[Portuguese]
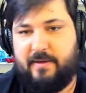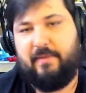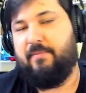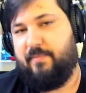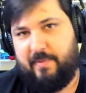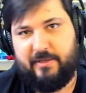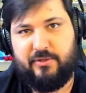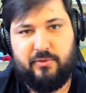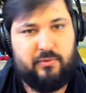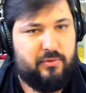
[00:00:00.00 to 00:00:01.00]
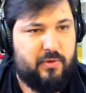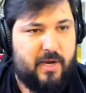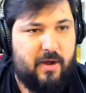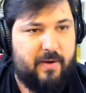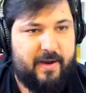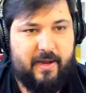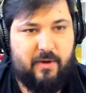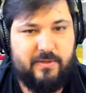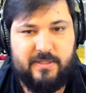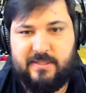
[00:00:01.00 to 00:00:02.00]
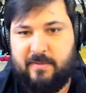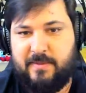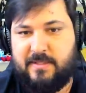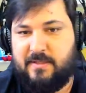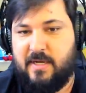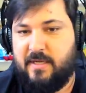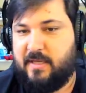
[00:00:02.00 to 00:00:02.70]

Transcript: Que a parte do tutorial é aquela coisa simples,